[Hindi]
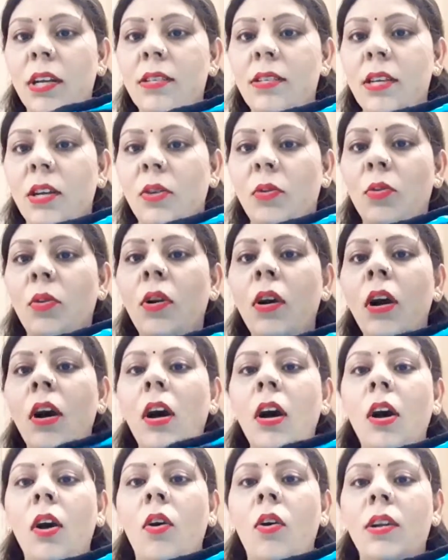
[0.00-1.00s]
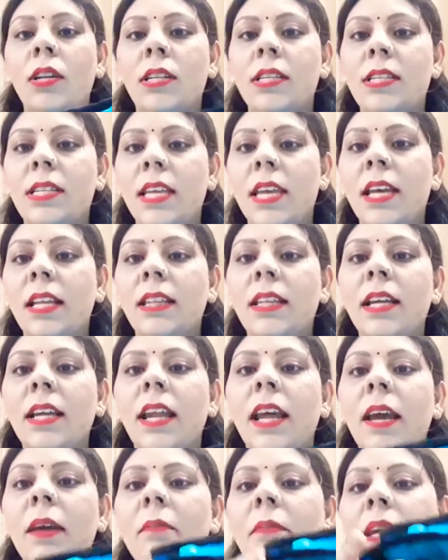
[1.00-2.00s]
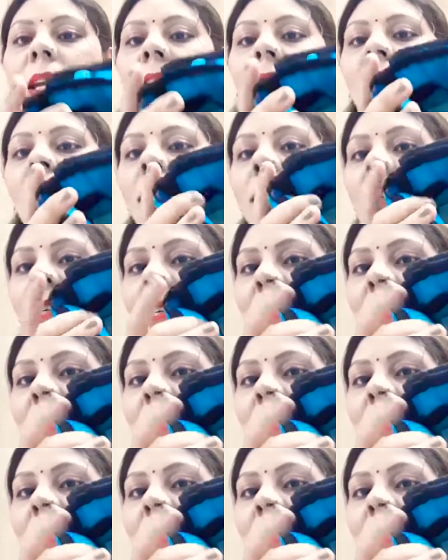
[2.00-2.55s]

रख सको और इसके अंदर है मेरा